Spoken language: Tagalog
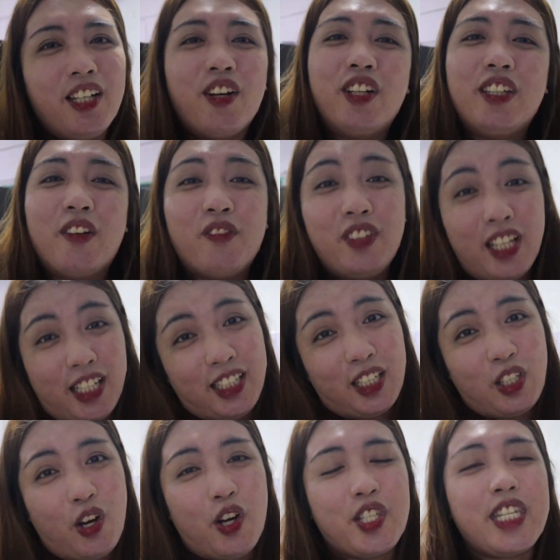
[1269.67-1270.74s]
nanood ng vlog na
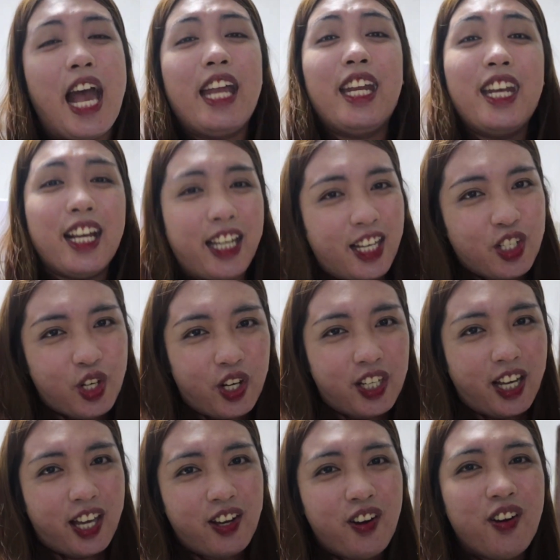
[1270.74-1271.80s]
to. Sana nag-enjoy
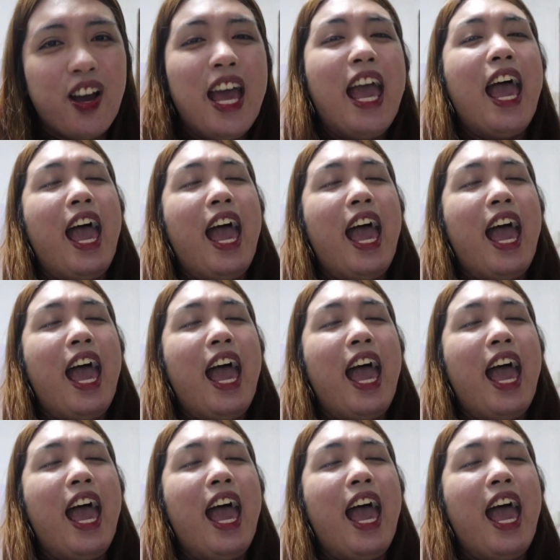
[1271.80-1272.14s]
kayo.